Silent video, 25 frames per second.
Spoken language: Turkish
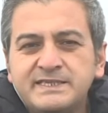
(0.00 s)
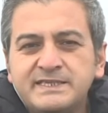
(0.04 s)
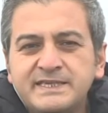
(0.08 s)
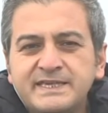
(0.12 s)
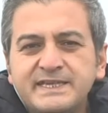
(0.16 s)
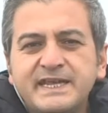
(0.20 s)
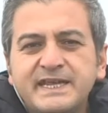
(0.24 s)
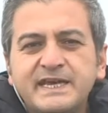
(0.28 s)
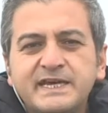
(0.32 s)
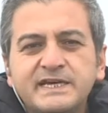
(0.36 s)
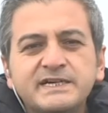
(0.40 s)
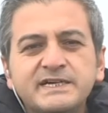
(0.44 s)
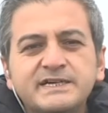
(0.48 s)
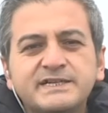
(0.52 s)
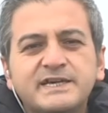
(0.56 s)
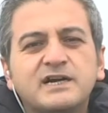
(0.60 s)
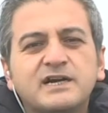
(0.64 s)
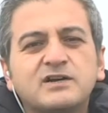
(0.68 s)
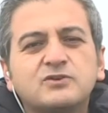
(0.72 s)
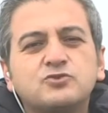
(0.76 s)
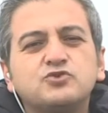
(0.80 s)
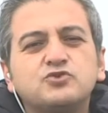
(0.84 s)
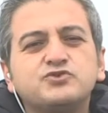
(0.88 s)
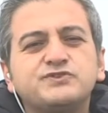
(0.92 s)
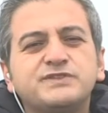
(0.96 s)
yine
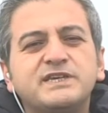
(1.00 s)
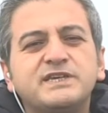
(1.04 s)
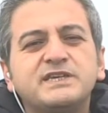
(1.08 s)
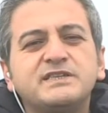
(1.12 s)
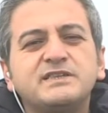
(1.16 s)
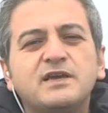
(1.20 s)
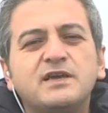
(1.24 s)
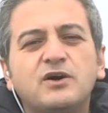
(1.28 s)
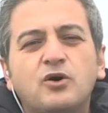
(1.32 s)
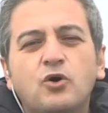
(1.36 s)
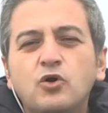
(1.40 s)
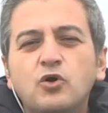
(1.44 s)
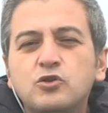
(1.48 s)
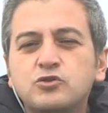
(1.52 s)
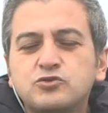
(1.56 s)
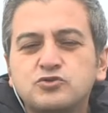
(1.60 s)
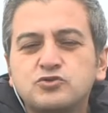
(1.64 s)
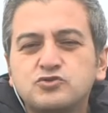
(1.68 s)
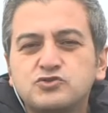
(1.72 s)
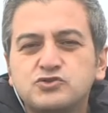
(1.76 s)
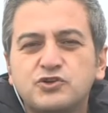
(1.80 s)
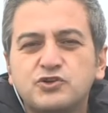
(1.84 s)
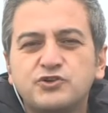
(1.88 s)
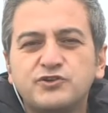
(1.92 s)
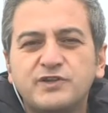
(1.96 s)
İran kuzeyinde
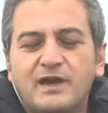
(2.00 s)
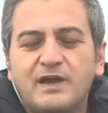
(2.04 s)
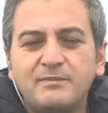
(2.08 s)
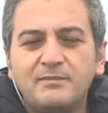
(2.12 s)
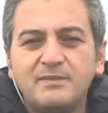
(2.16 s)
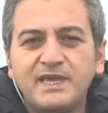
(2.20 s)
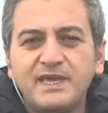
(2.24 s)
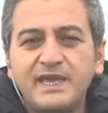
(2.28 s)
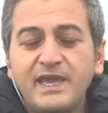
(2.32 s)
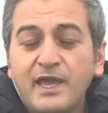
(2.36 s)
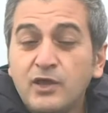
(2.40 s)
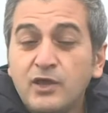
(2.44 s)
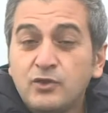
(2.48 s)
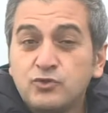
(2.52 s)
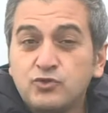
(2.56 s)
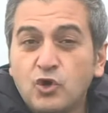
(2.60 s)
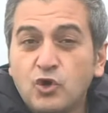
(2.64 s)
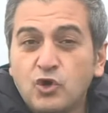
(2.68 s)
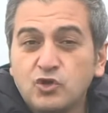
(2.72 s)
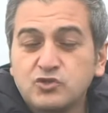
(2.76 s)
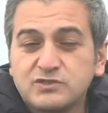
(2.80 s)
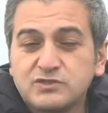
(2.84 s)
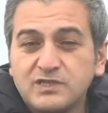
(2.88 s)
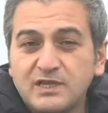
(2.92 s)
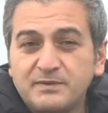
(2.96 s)
oldukça önemli
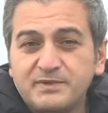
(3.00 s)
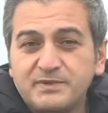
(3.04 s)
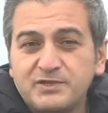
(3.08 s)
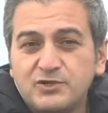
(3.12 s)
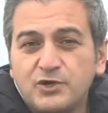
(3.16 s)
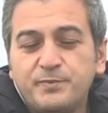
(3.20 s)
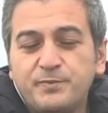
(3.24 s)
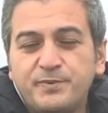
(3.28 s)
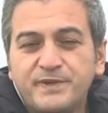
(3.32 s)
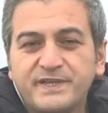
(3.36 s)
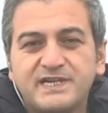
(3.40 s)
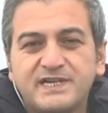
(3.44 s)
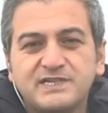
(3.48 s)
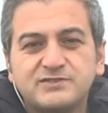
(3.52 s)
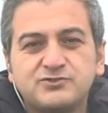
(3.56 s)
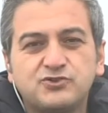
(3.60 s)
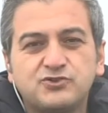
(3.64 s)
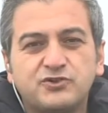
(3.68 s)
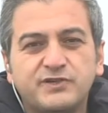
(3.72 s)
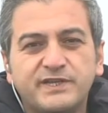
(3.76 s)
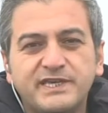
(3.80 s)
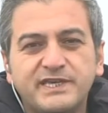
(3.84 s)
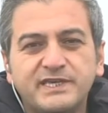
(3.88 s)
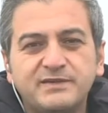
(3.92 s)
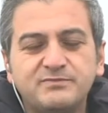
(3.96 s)
nokta bir
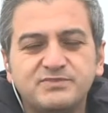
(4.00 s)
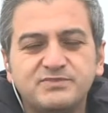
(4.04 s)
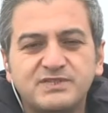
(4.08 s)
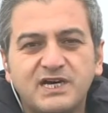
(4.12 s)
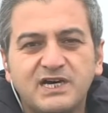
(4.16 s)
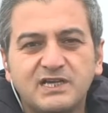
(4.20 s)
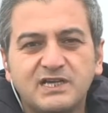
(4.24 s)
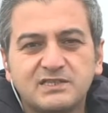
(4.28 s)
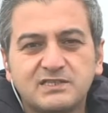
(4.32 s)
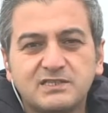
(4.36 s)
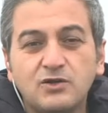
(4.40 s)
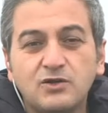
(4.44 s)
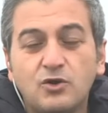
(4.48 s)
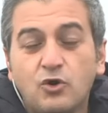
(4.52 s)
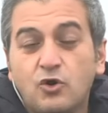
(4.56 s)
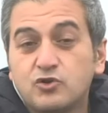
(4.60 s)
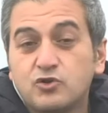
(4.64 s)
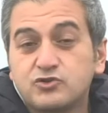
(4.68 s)
operasyona imza attı.